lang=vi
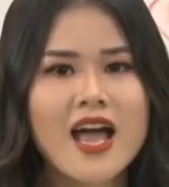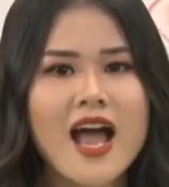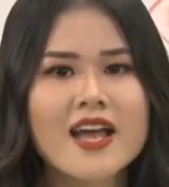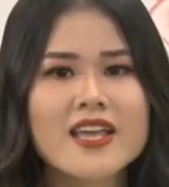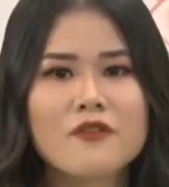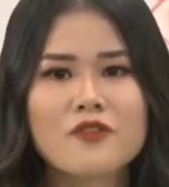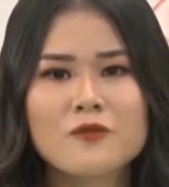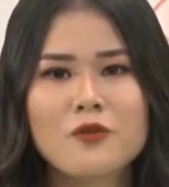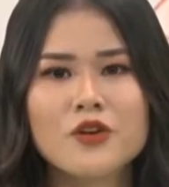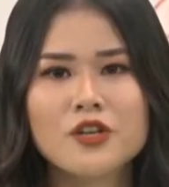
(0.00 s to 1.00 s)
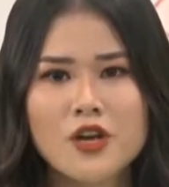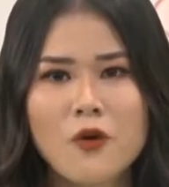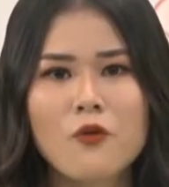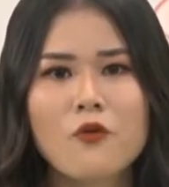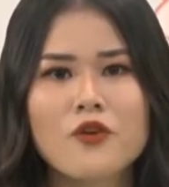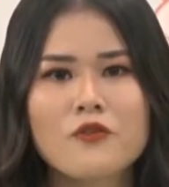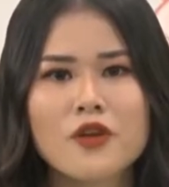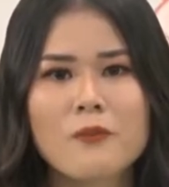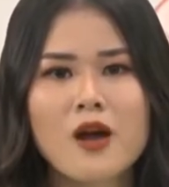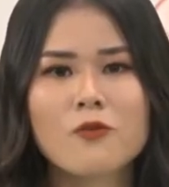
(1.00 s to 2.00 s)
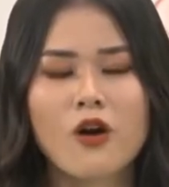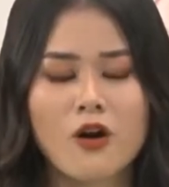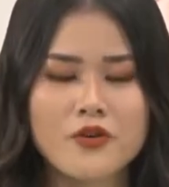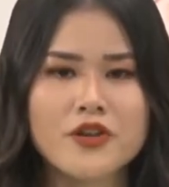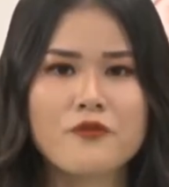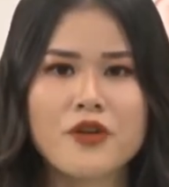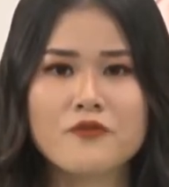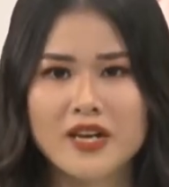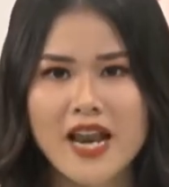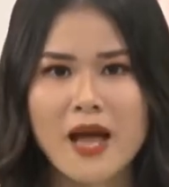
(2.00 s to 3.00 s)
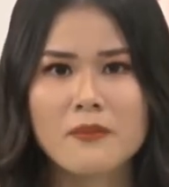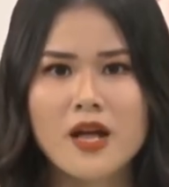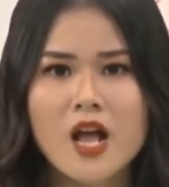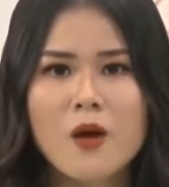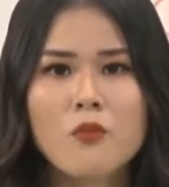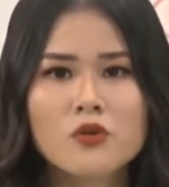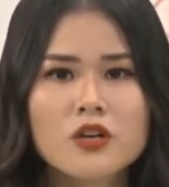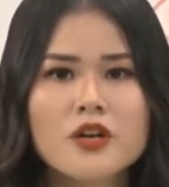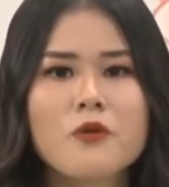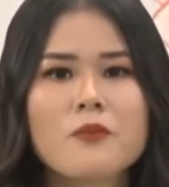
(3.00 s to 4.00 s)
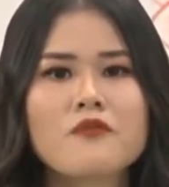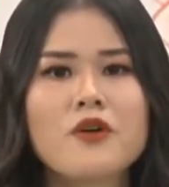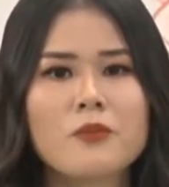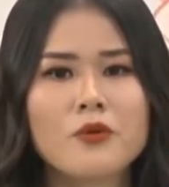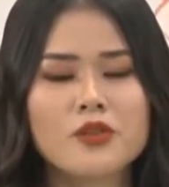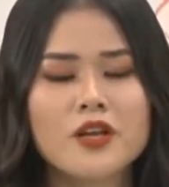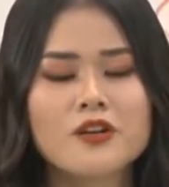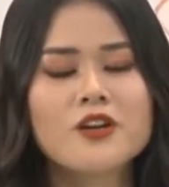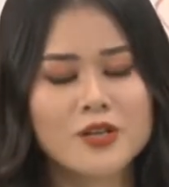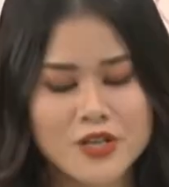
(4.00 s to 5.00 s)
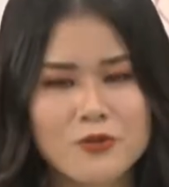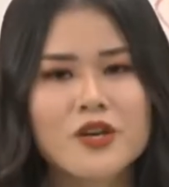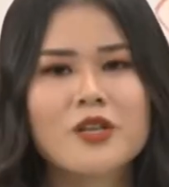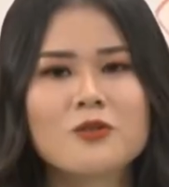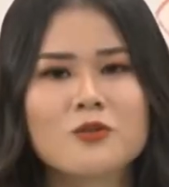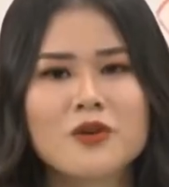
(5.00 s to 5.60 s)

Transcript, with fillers: là hai nhà phân phối đứng đầu khu vực phía Bắc của Oriflame Việt Nam, một thương hiệu mỹ phẩm nổi tiếng được nhiều người tiêu